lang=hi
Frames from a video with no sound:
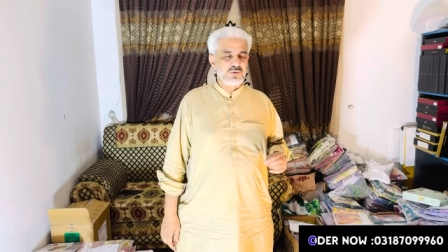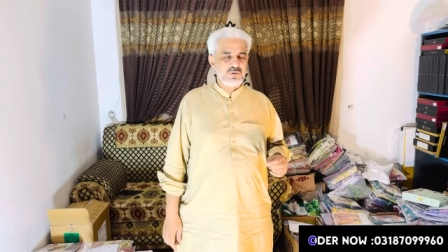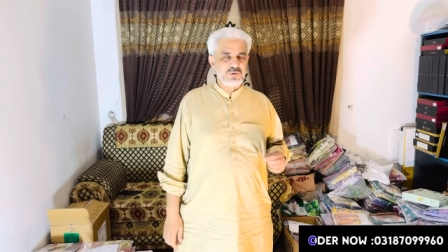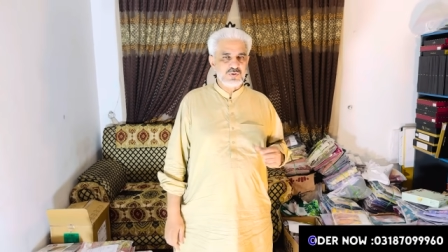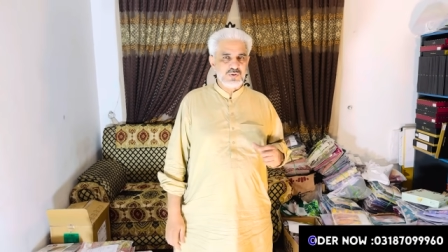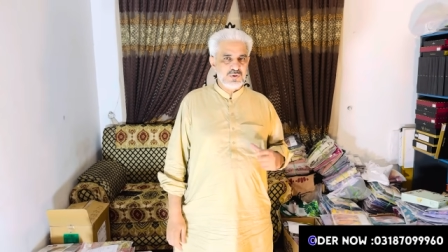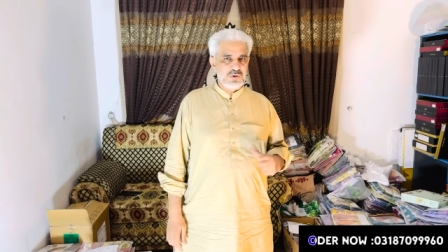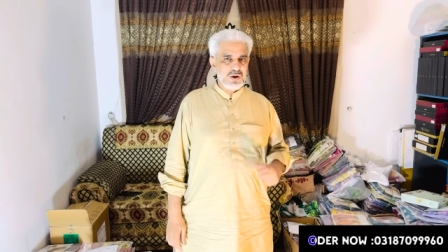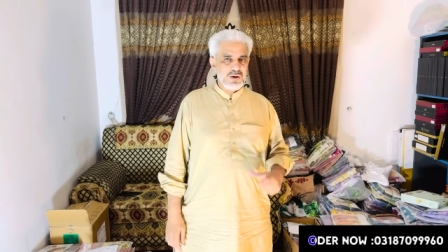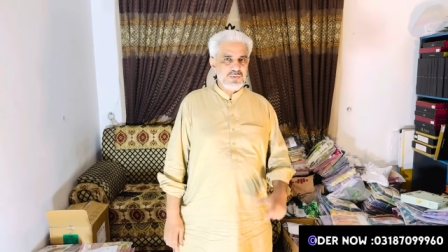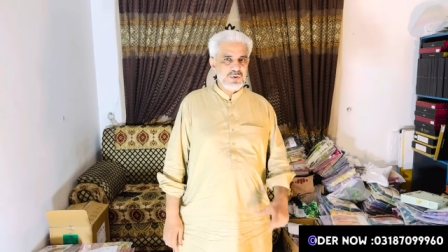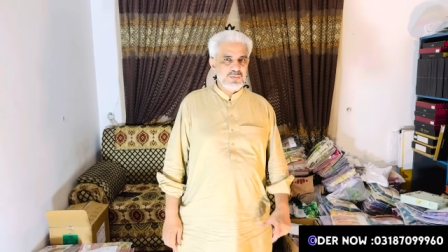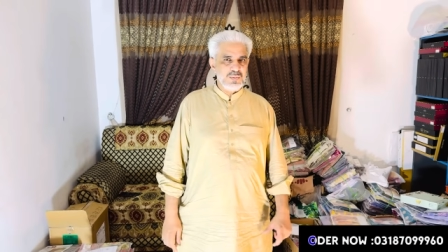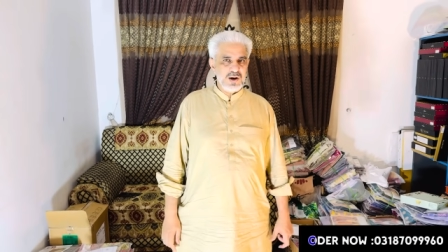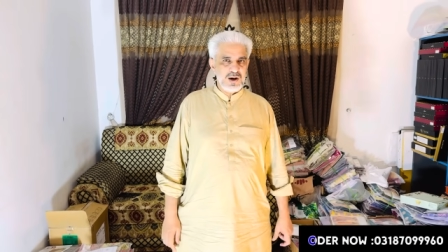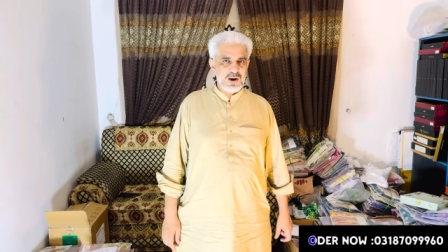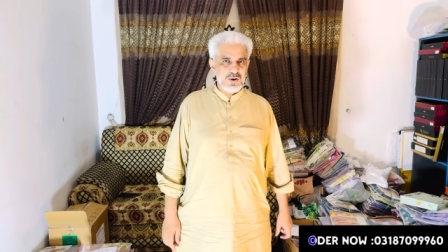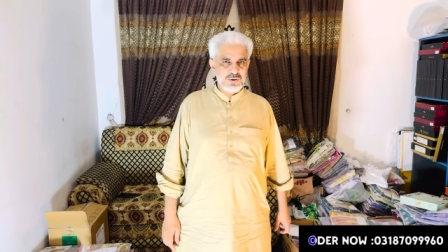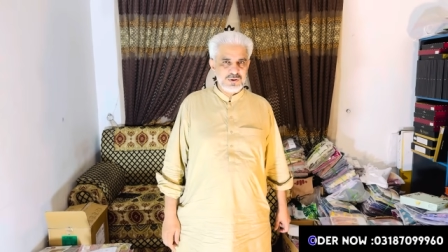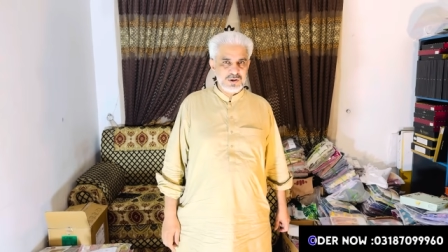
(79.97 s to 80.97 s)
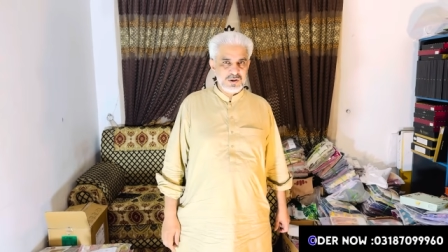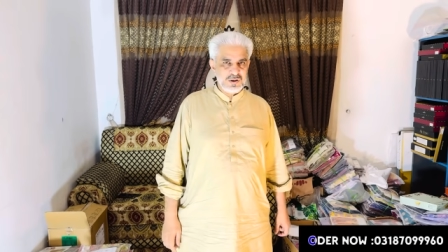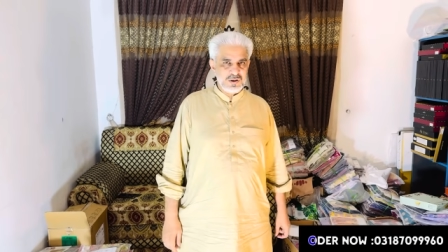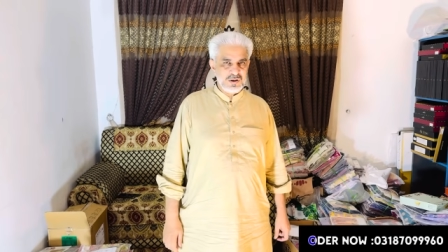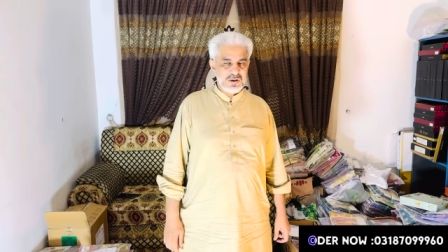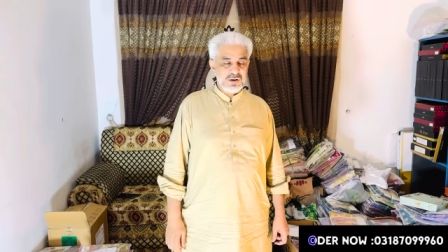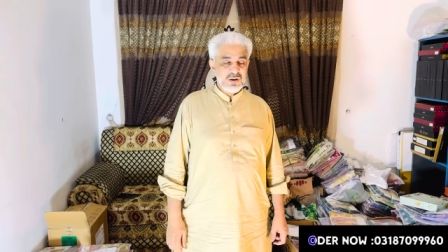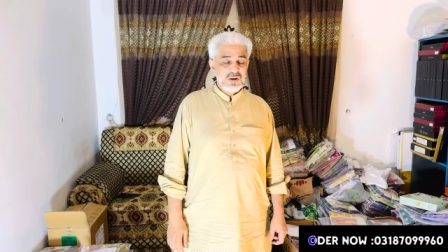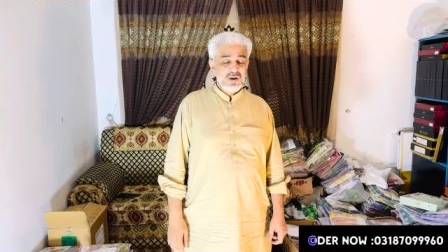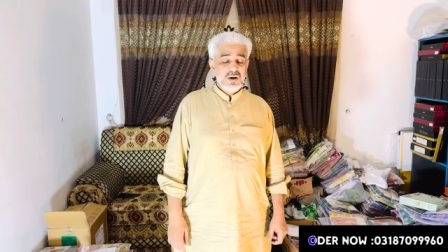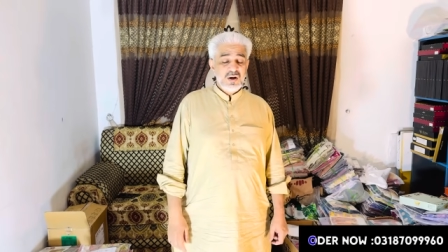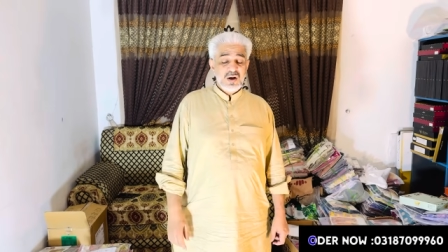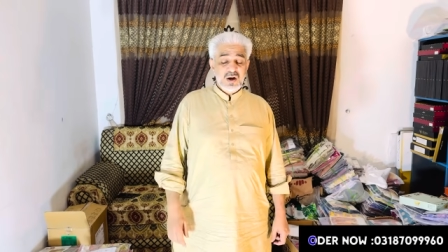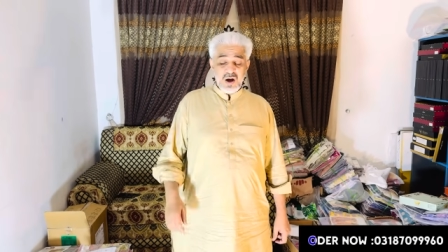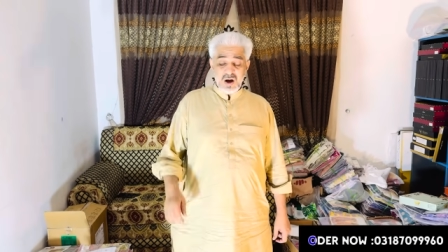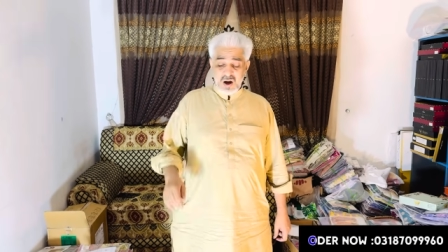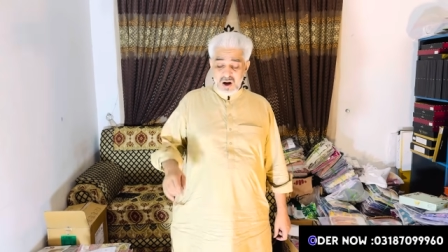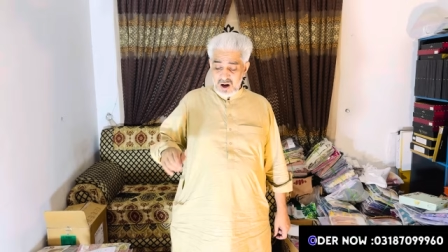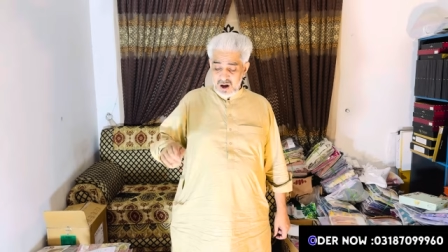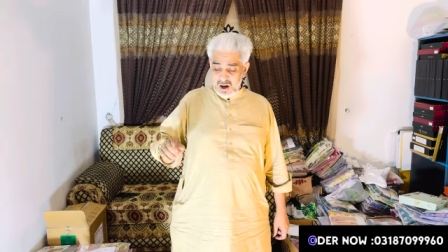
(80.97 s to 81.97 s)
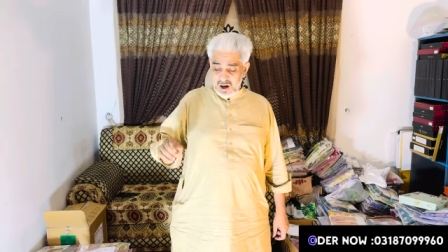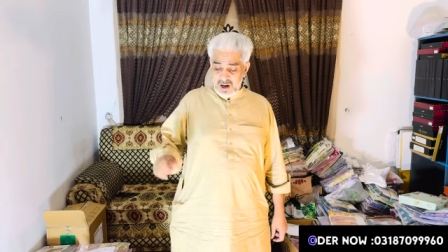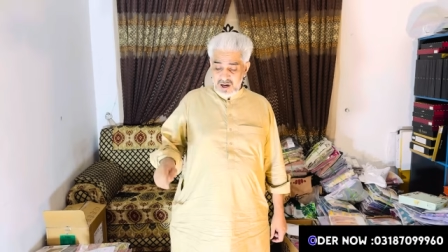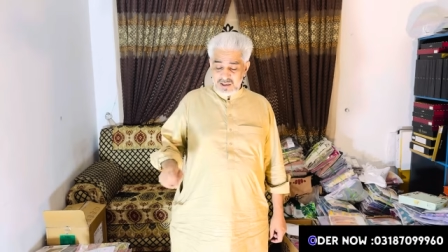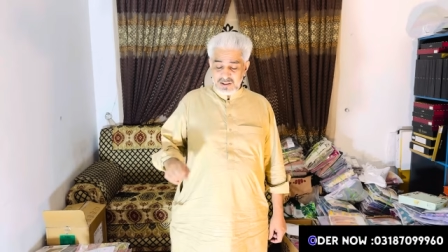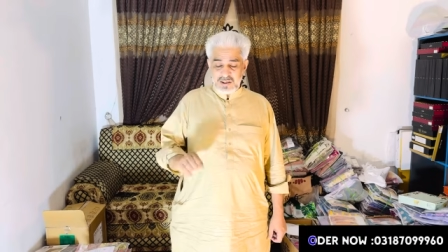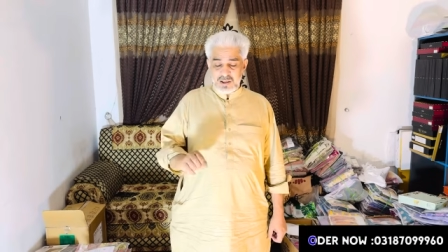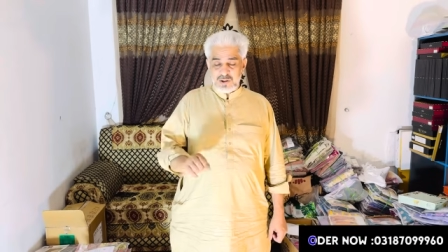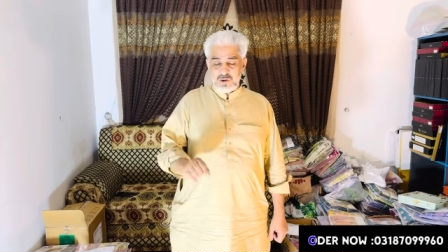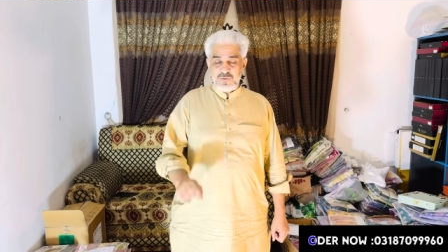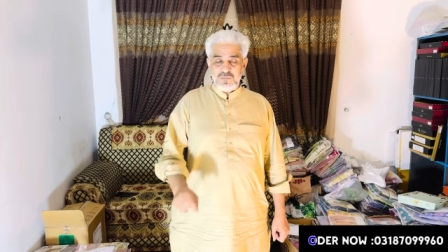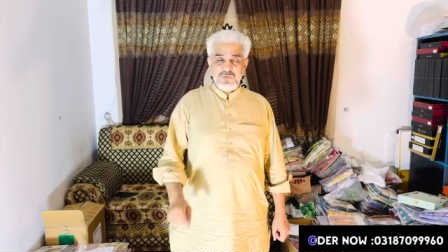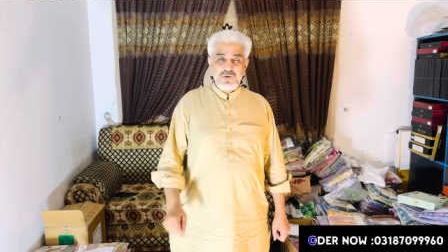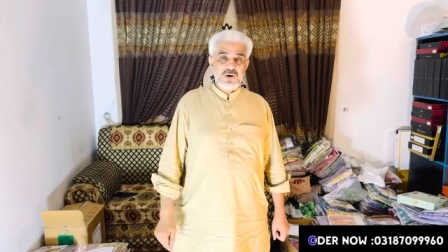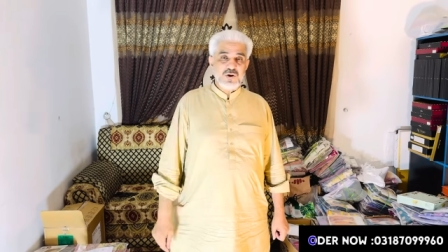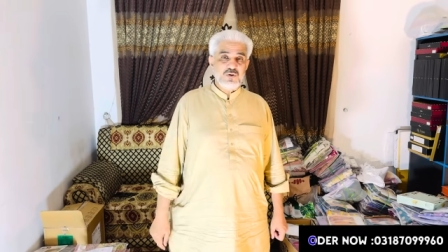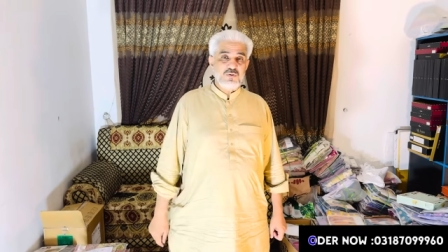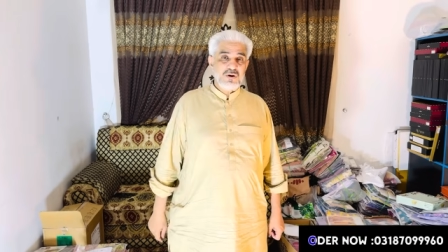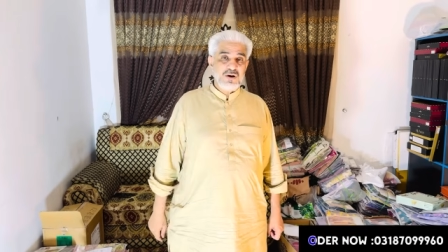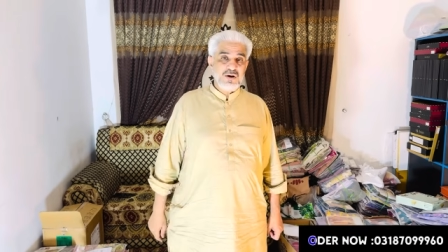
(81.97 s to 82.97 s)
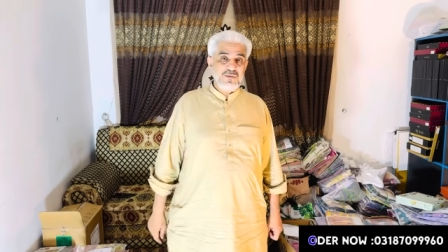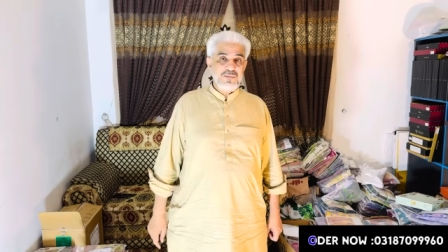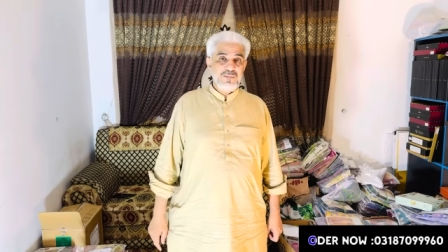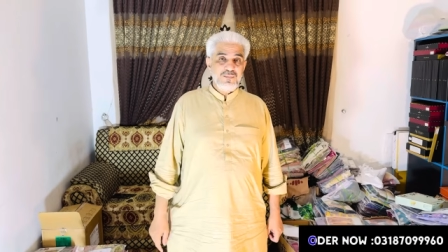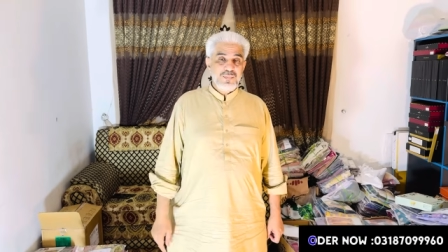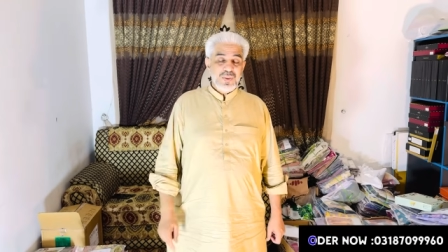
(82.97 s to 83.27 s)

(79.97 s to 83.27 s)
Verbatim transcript: दूसरों का भी भला हो सके आज की जो वीडियो है